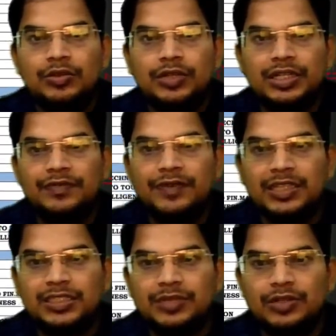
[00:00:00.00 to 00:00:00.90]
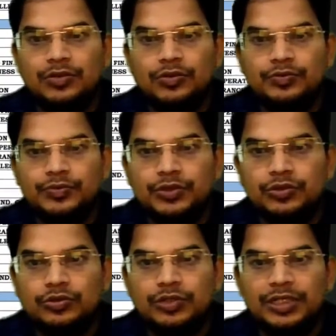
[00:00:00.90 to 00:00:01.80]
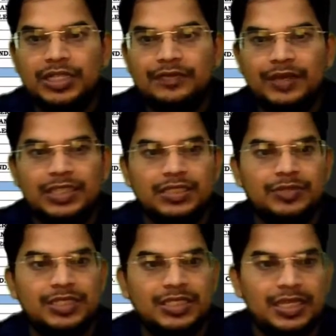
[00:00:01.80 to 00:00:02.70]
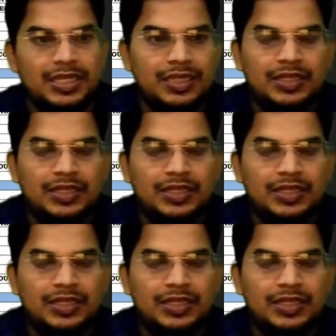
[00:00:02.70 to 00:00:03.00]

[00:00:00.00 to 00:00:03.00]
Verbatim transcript: ट्वेंटी फर्स्ट मे को ट्वेंटी फर्स्ट मे से